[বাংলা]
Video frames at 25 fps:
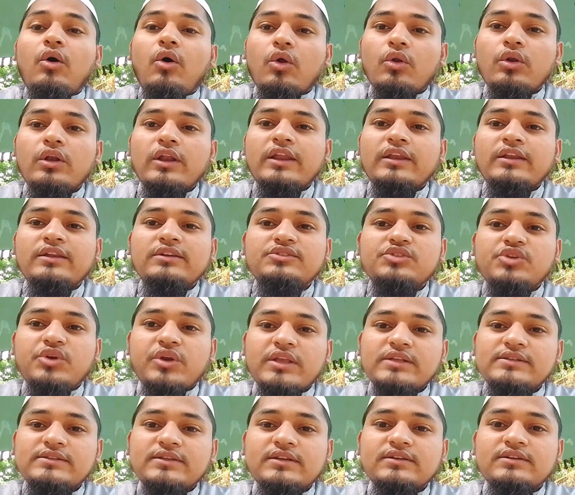অনলাইনে
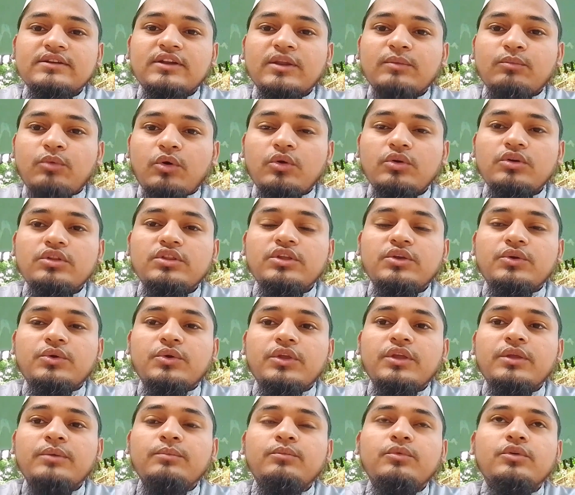ট্রেনিং সেক্টরে ভর্তি
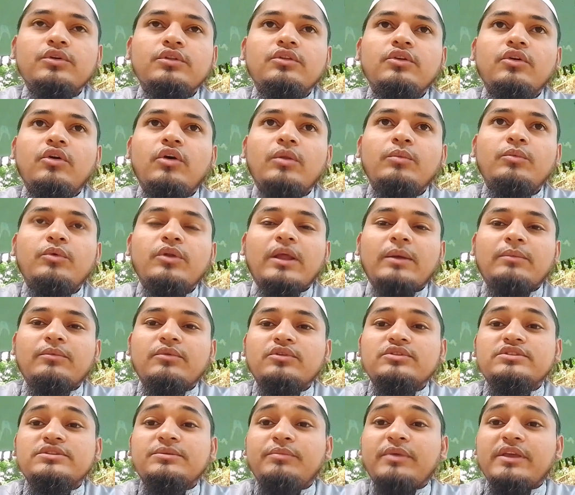হই ভর্তি হওয়ার পরে আমরা
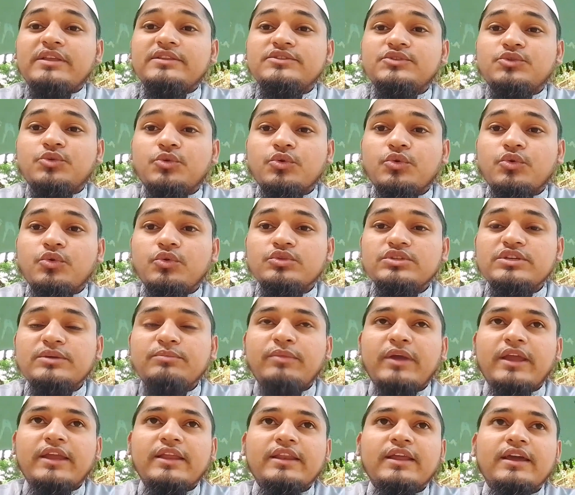হচ্ছে বেচ নং খুঁজে
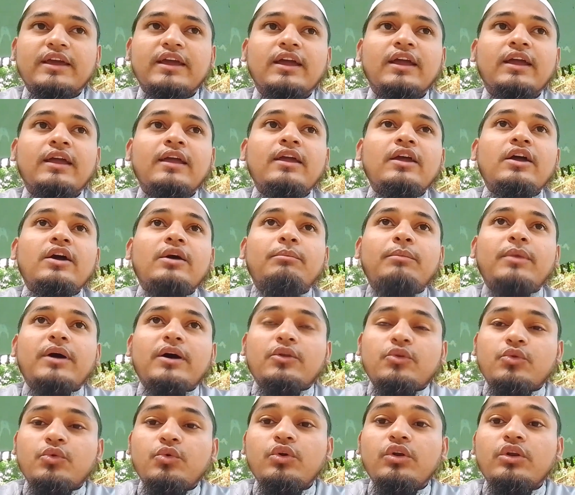পাই না বা
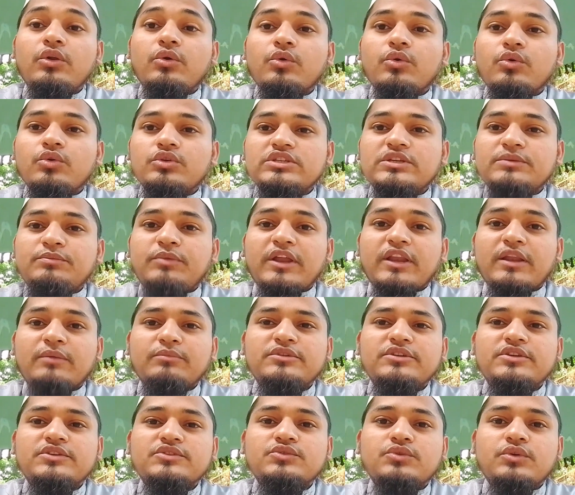রুল নং খুঁজে পাই না
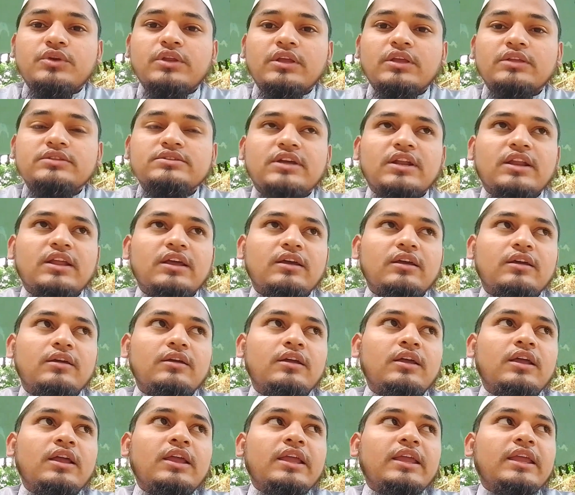বিশেষ করে যারা
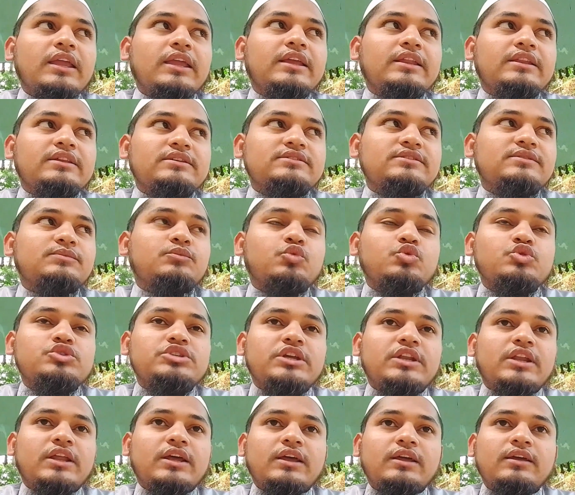ইংরেজি
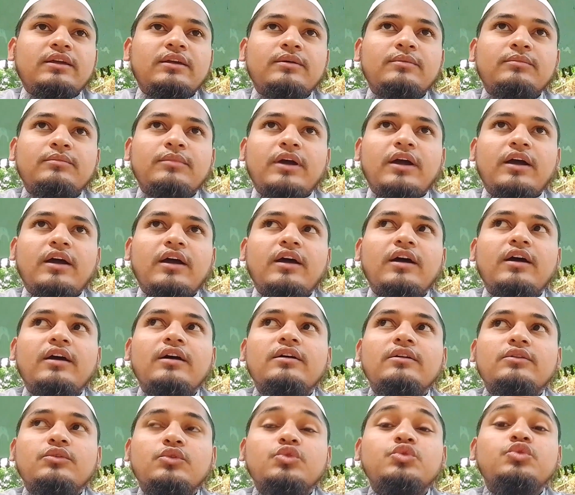বুঝে না বা
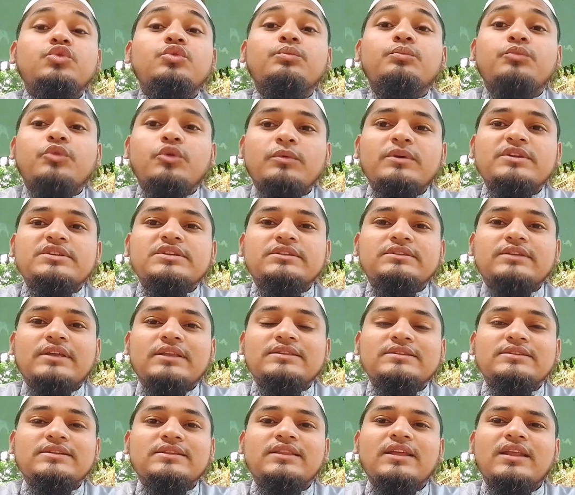নতুন প্রবাসে
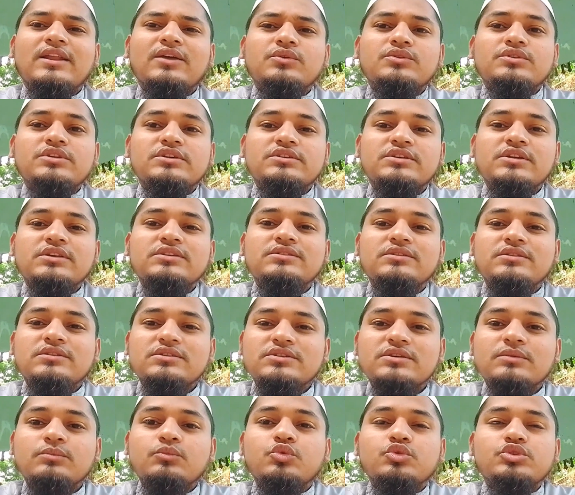যাচ্ছে তারা হচ্ছে সেই
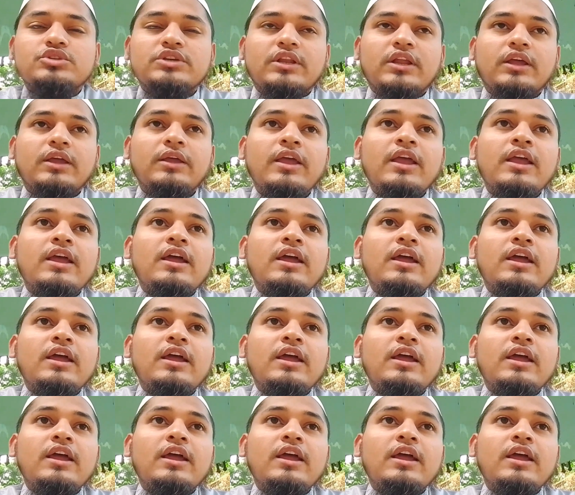জিনিসটা বুঝে না